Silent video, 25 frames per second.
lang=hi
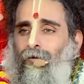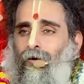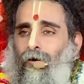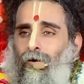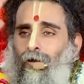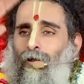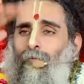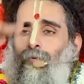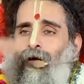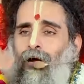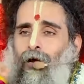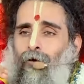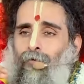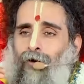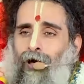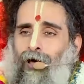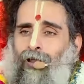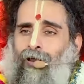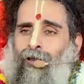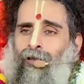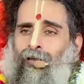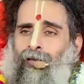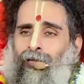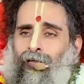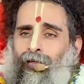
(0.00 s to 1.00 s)
और
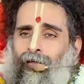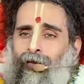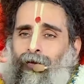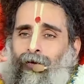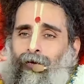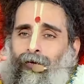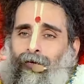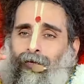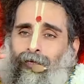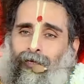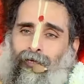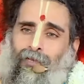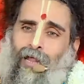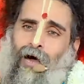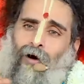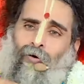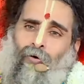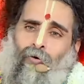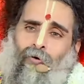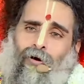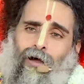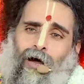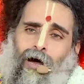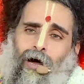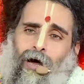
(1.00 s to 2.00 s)
भगवान के
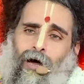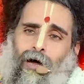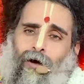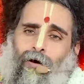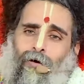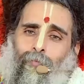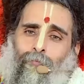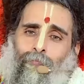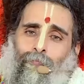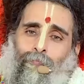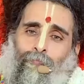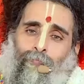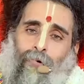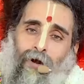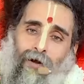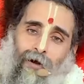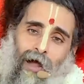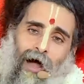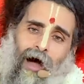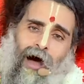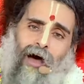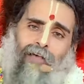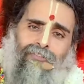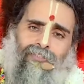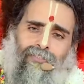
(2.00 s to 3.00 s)
लीलाओं का
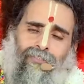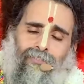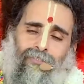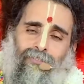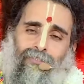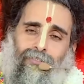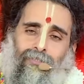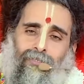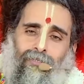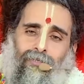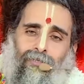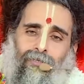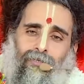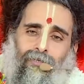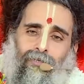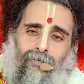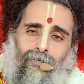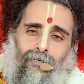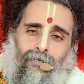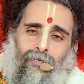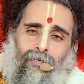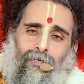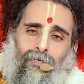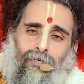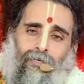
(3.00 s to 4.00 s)
प्रकाश
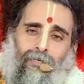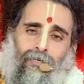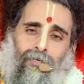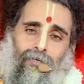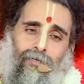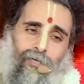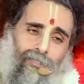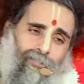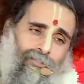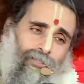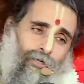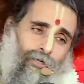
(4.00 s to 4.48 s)
किस